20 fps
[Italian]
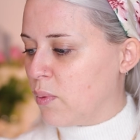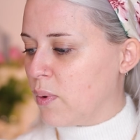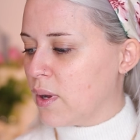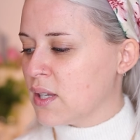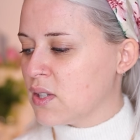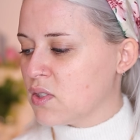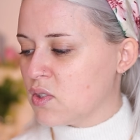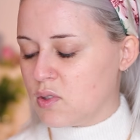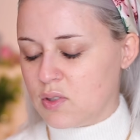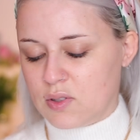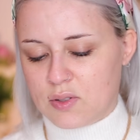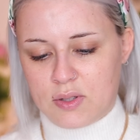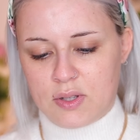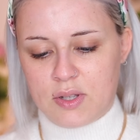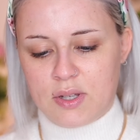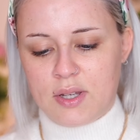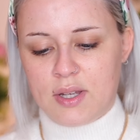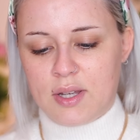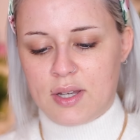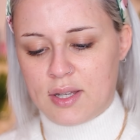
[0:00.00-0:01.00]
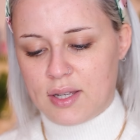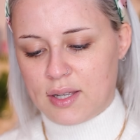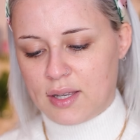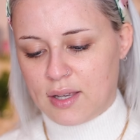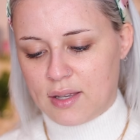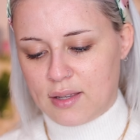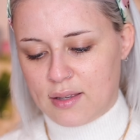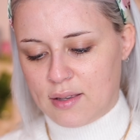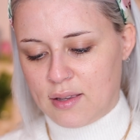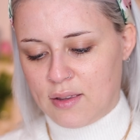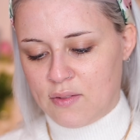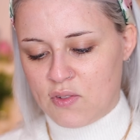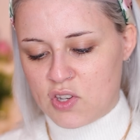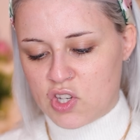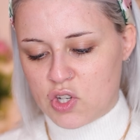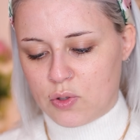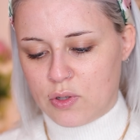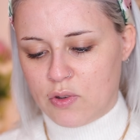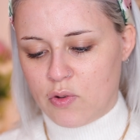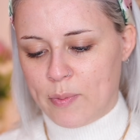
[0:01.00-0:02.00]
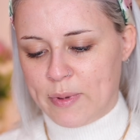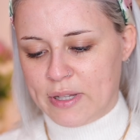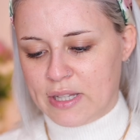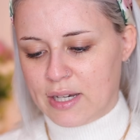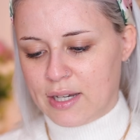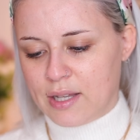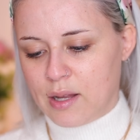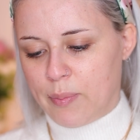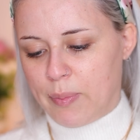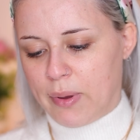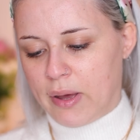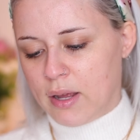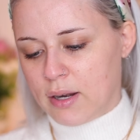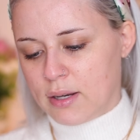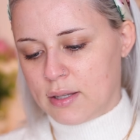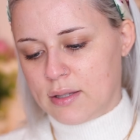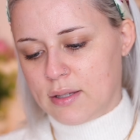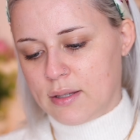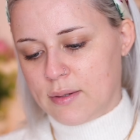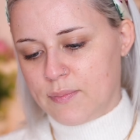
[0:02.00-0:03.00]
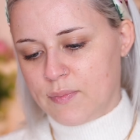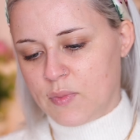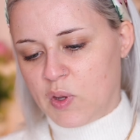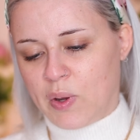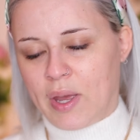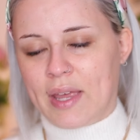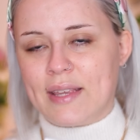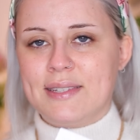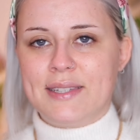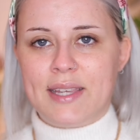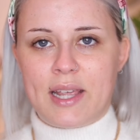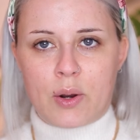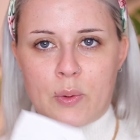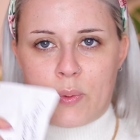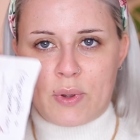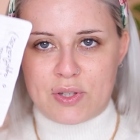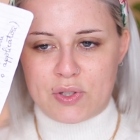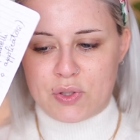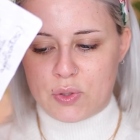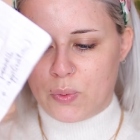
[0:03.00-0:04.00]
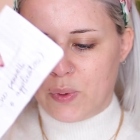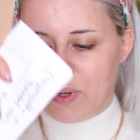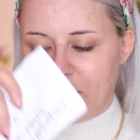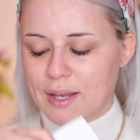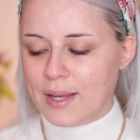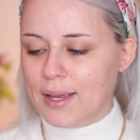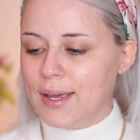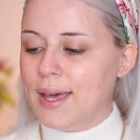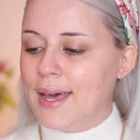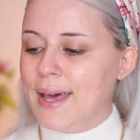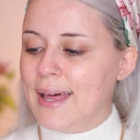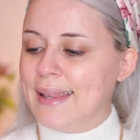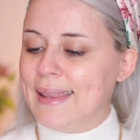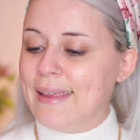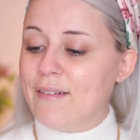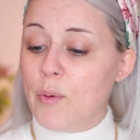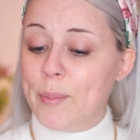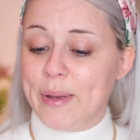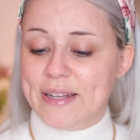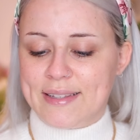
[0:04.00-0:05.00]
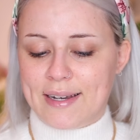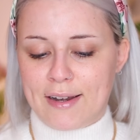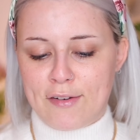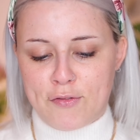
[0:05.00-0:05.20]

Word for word: questo. Invece lo devo mettere da parte. Ok, sì, era questo, quindi devo mettere